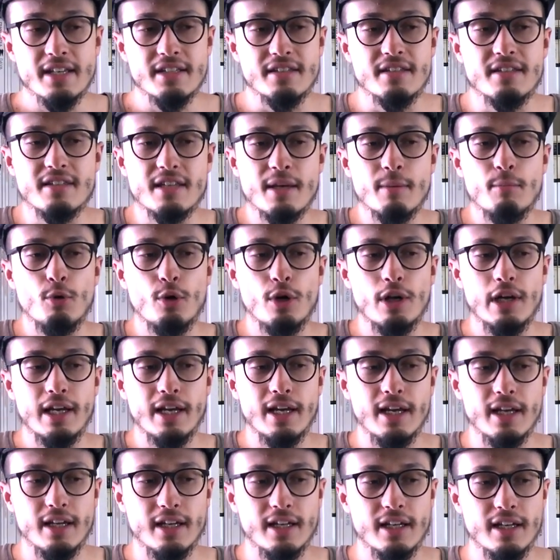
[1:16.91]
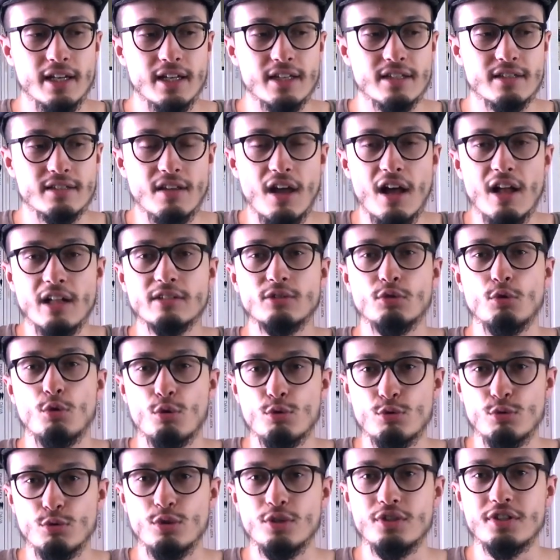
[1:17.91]
size böyle salt
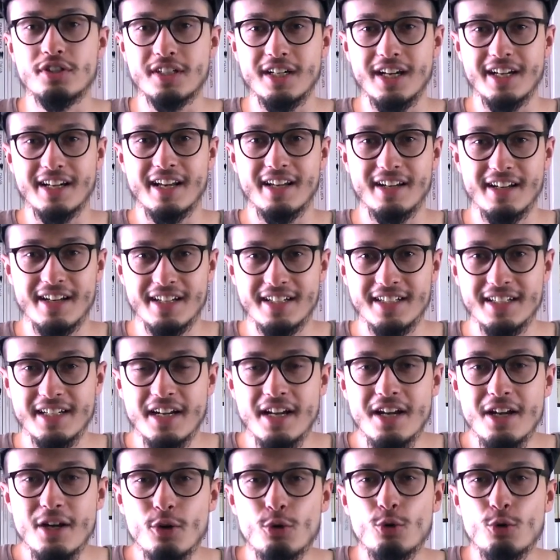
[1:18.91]
özünü çıkararak